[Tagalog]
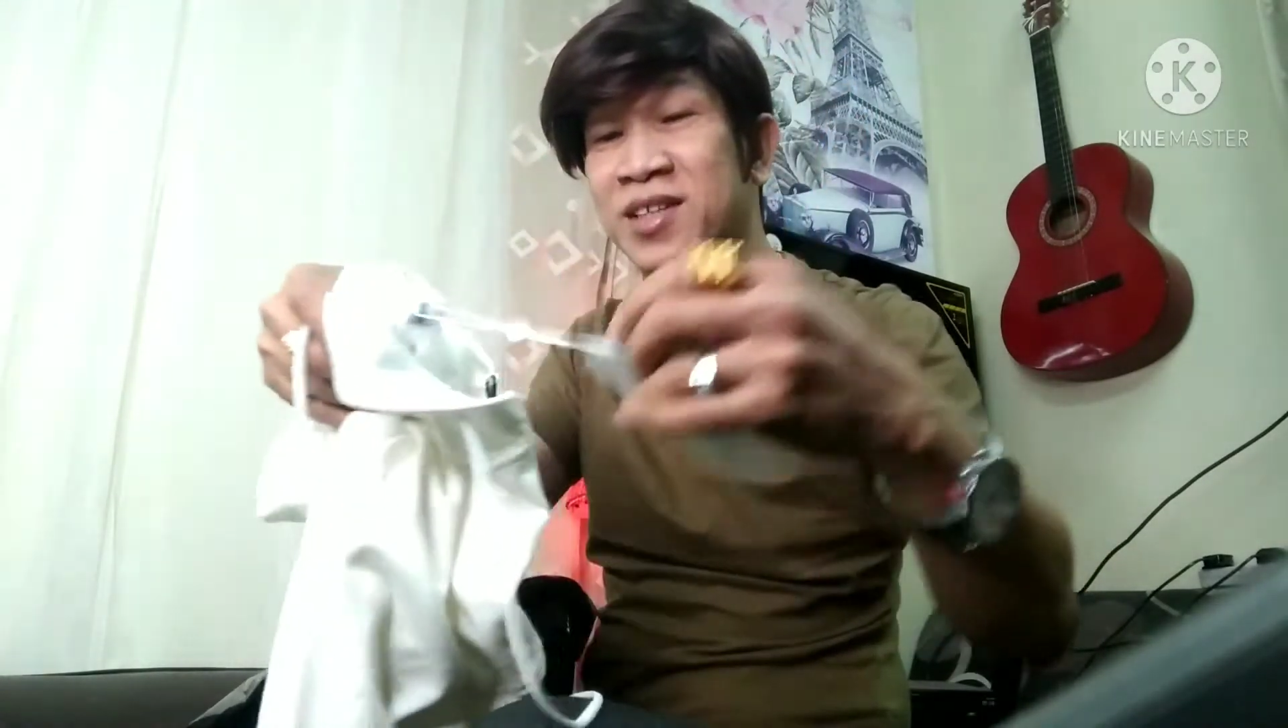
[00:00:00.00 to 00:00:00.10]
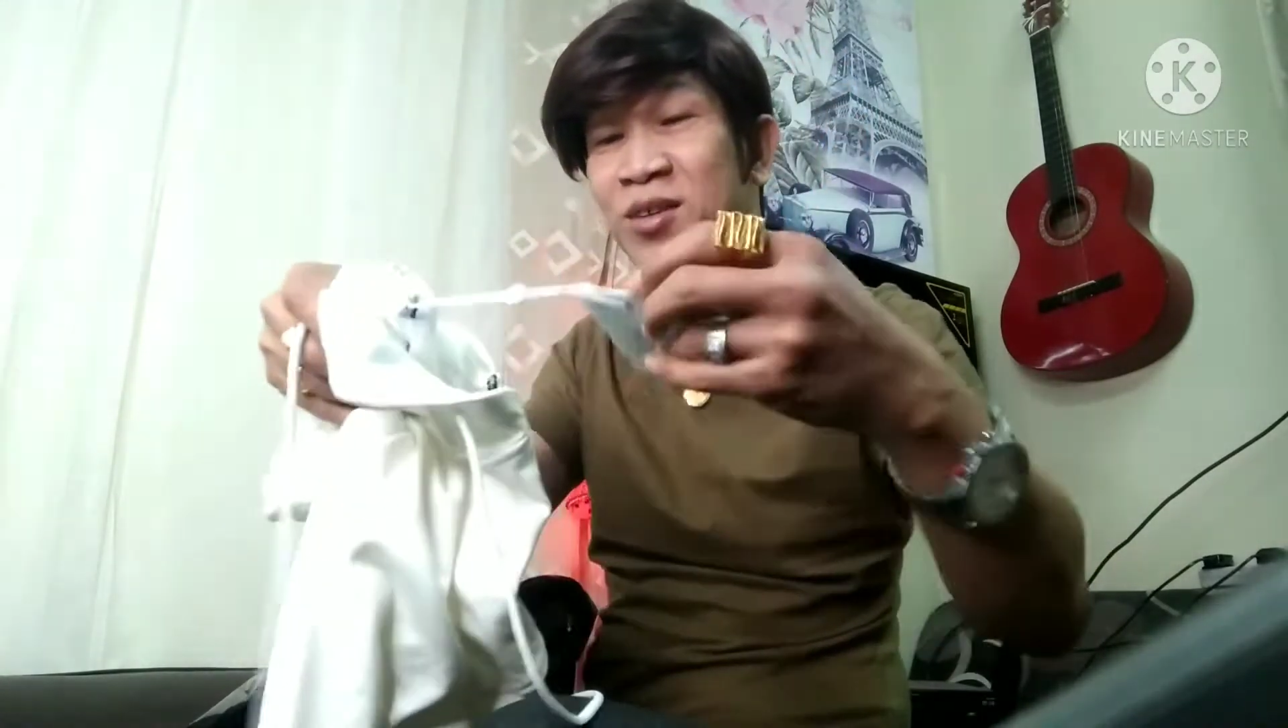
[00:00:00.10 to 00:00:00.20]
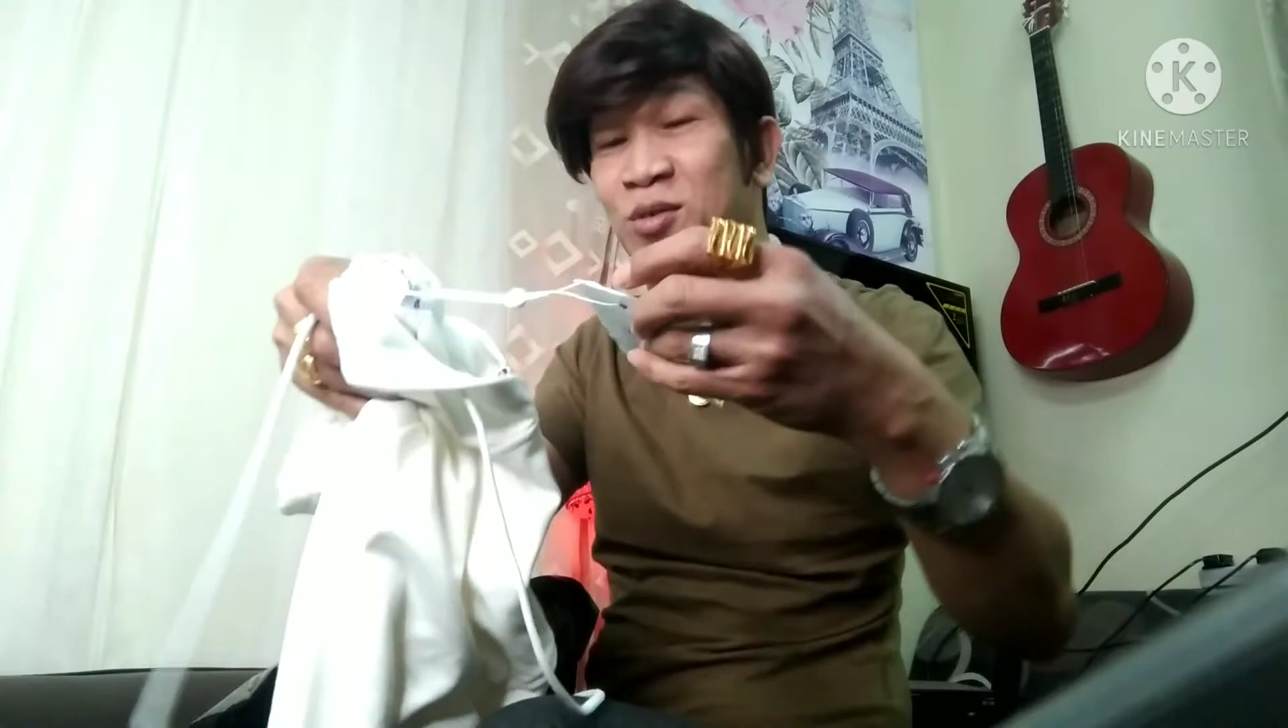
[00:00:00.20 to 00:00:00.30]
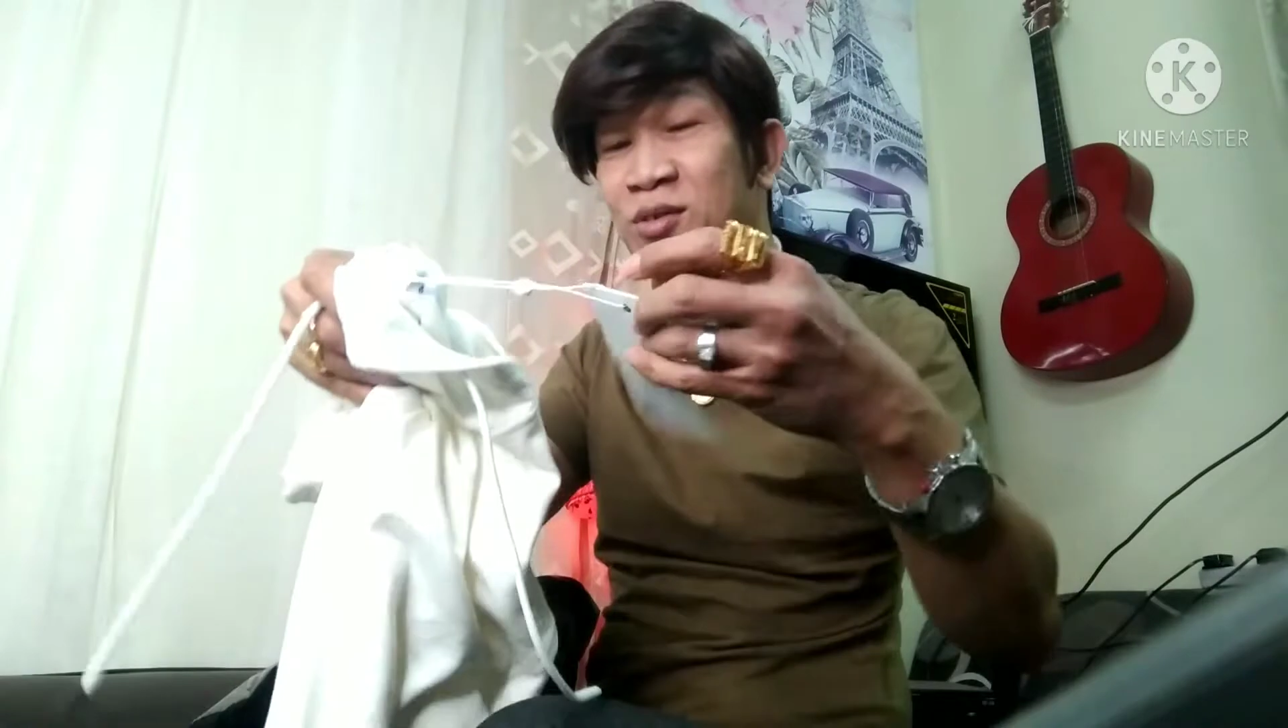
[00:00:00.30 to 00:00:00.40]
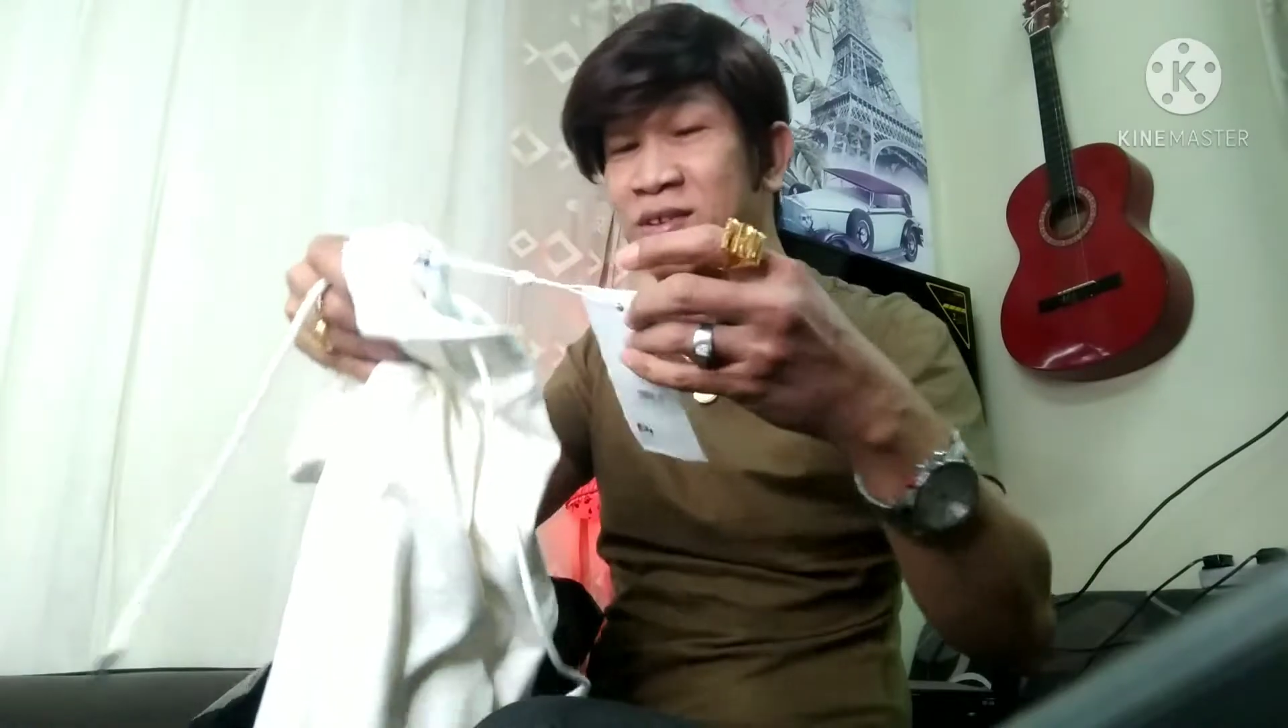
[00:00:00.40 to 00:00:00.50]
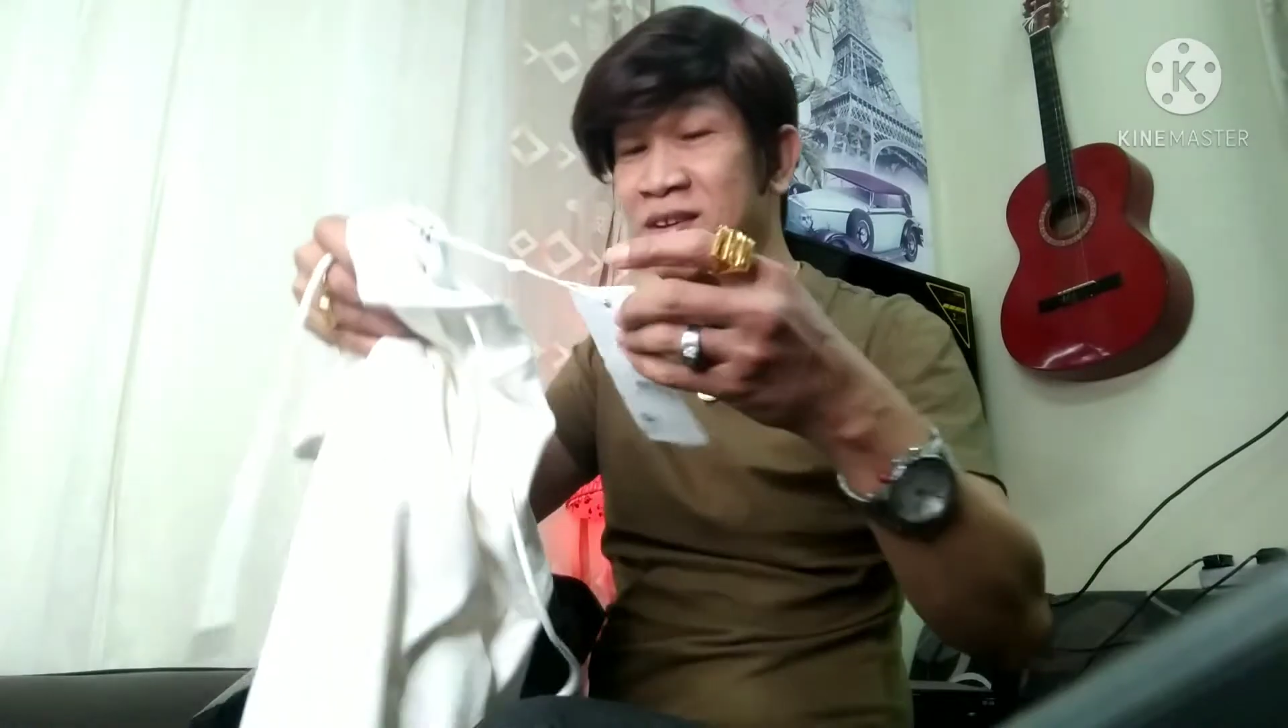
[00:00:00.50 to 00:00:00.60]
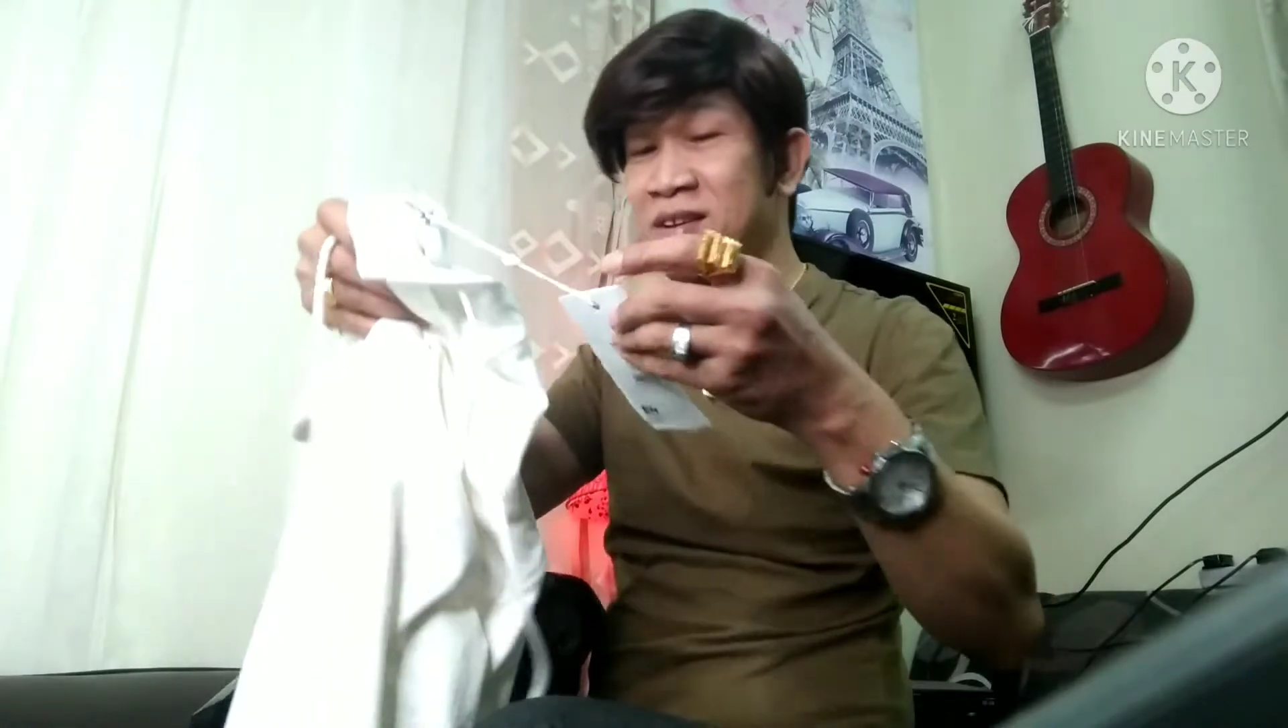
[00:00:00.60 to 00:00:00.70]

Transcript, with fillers: yan kung,